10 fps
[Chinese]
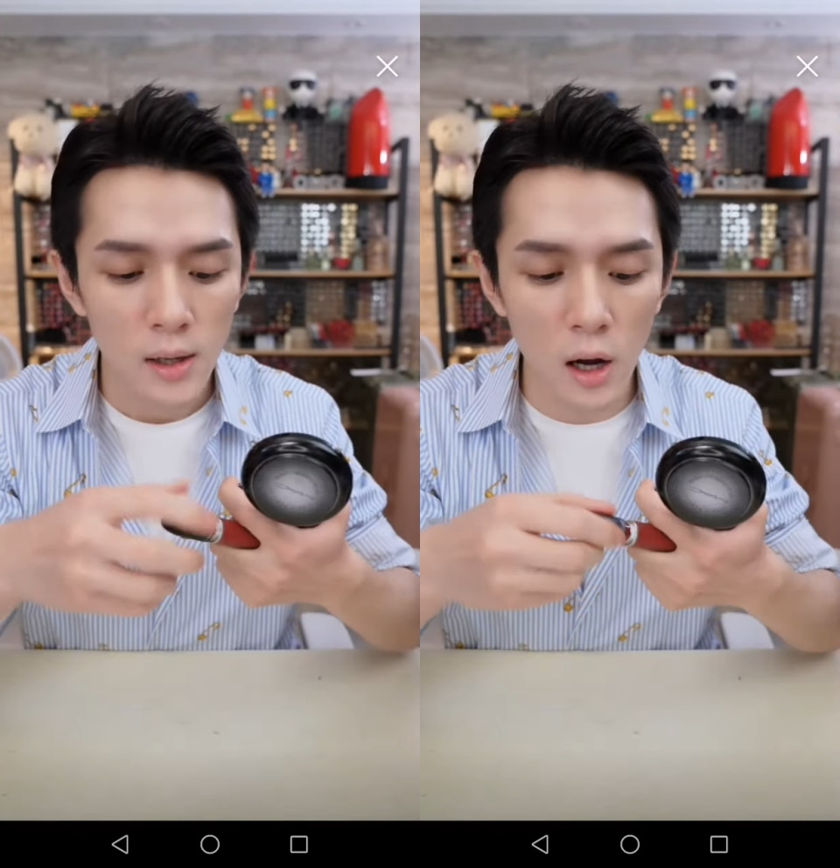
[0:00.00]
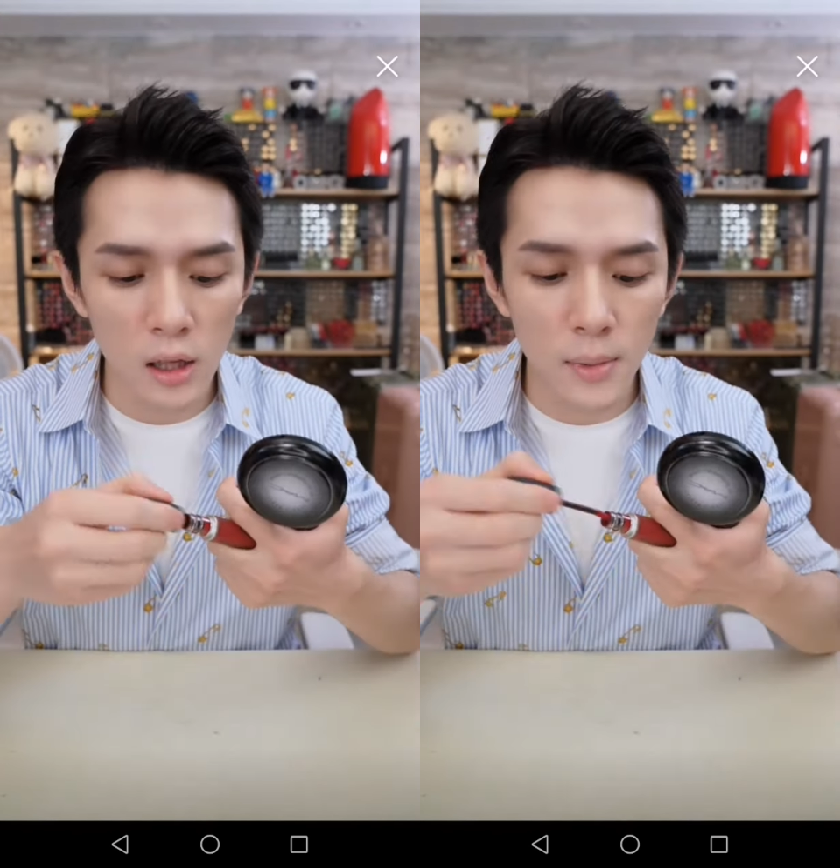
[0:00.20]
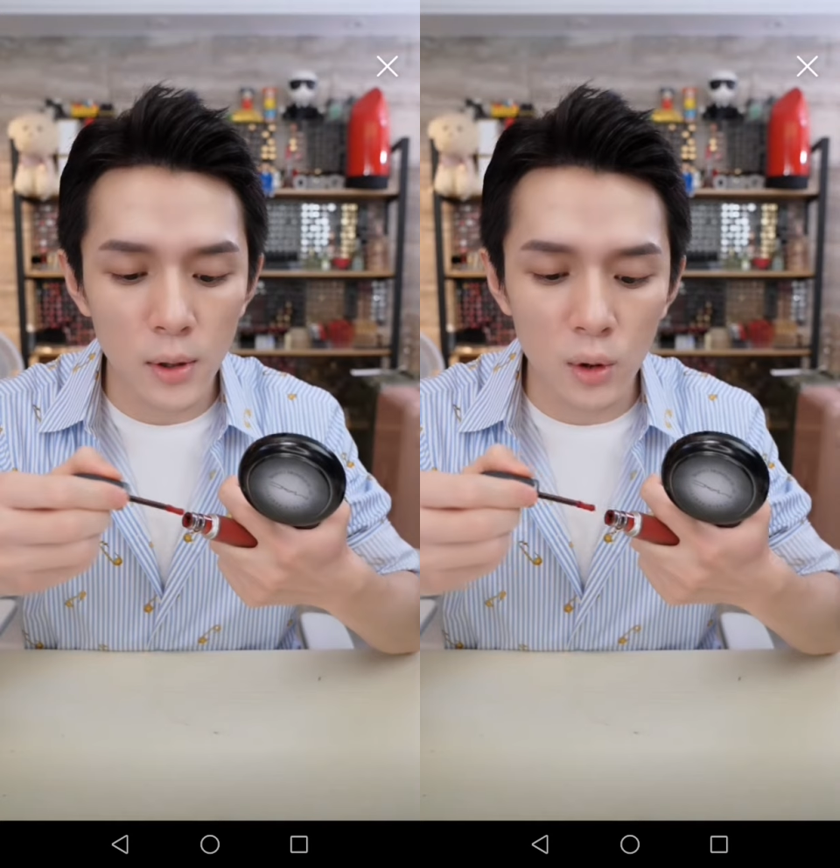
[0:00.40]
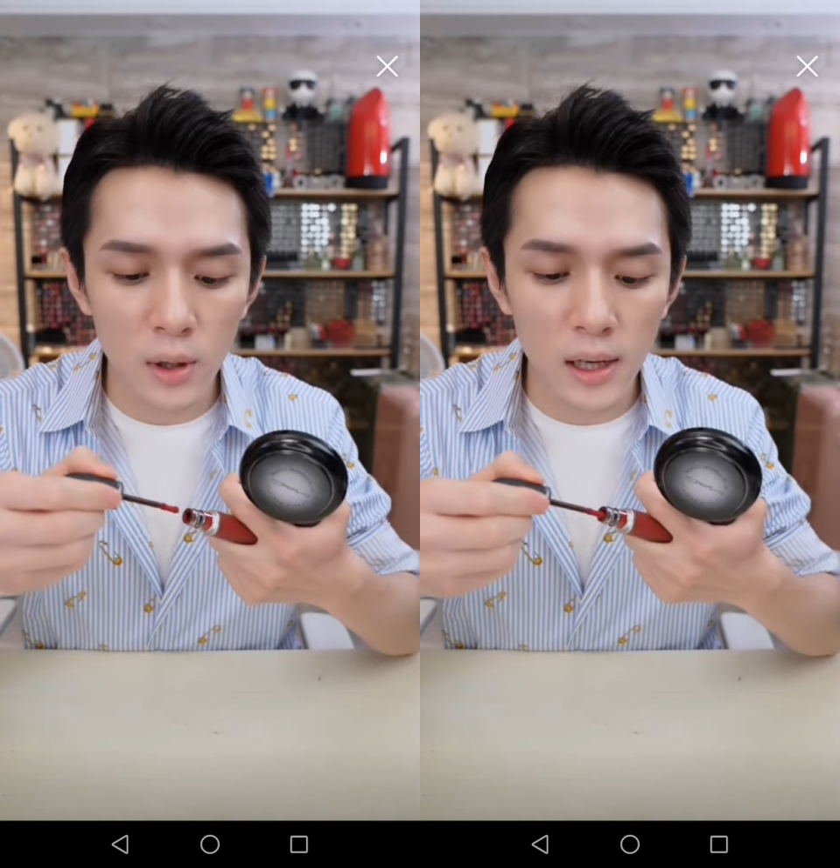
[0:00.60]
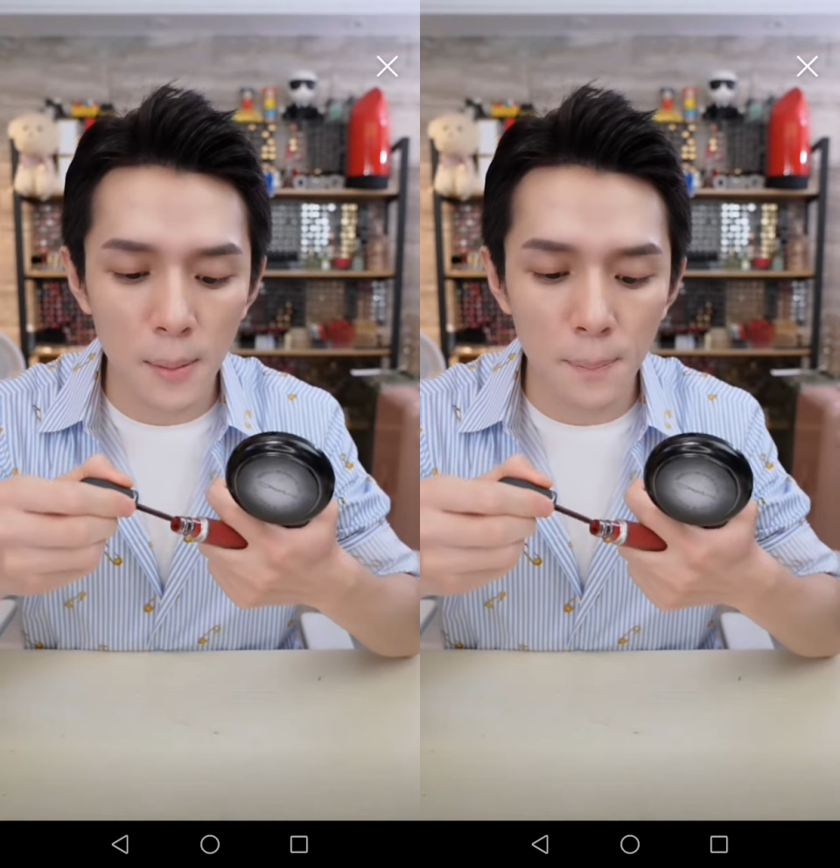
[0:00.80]
然后你们
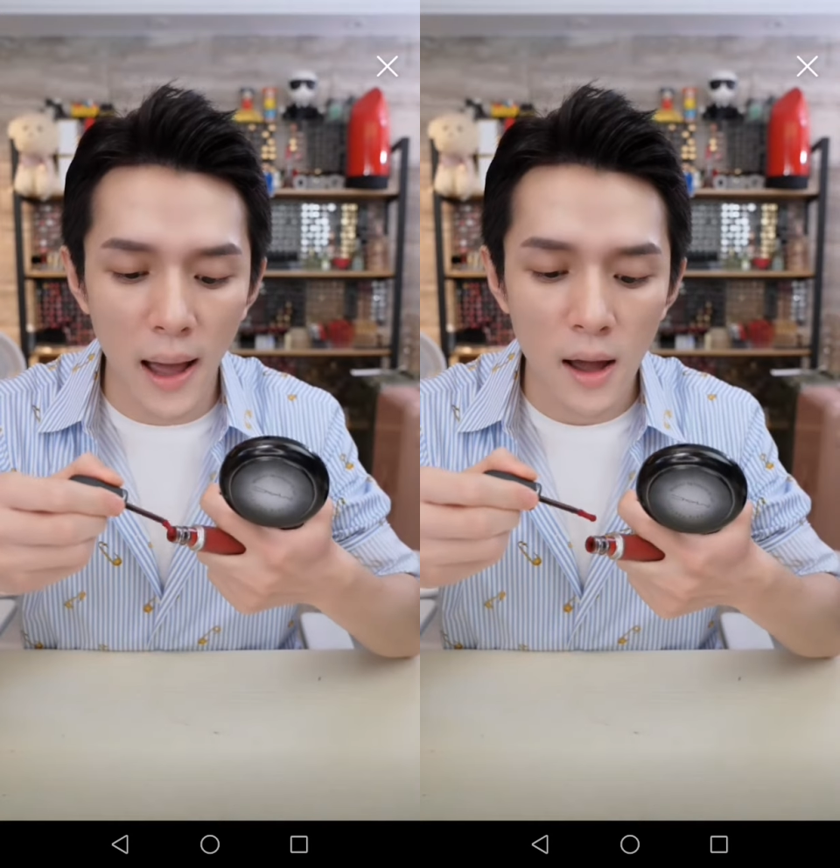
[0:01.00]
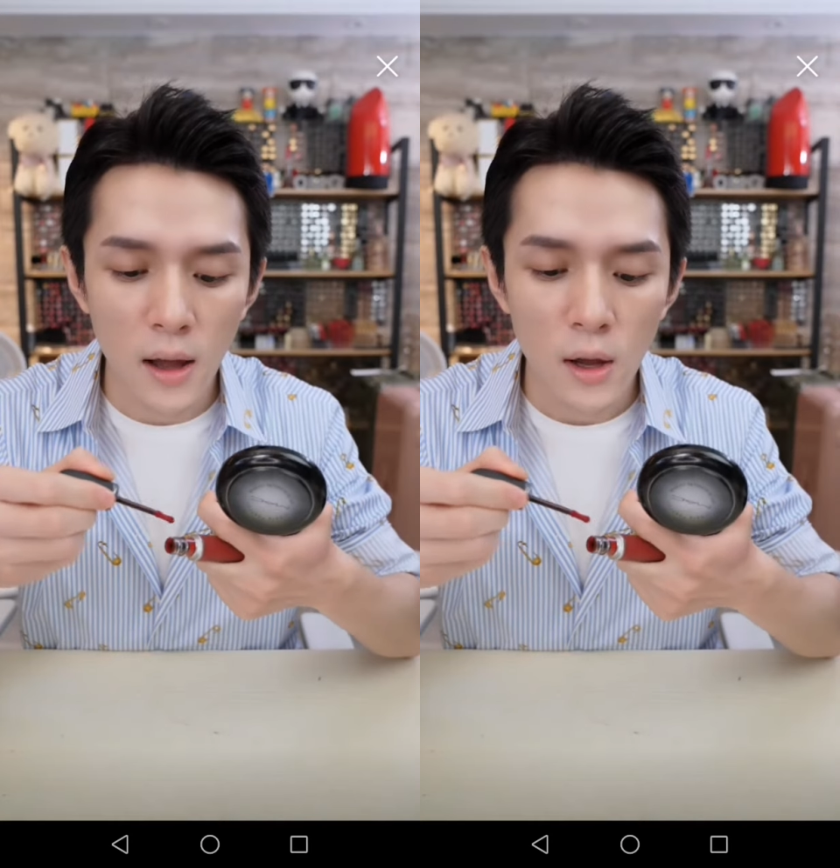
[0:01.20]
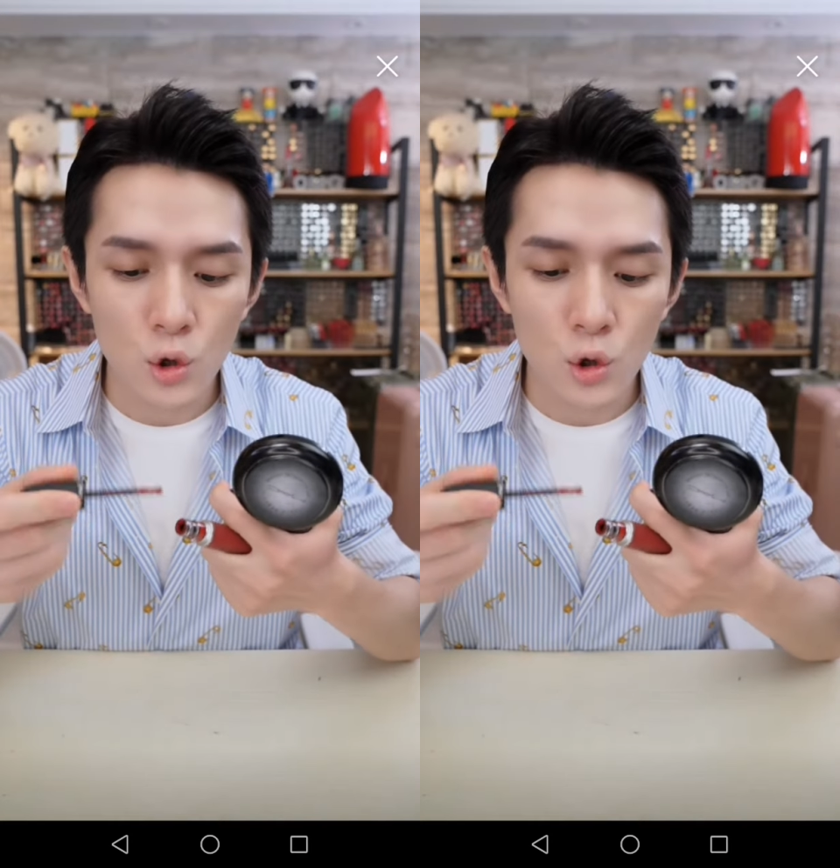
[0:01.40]
就可以把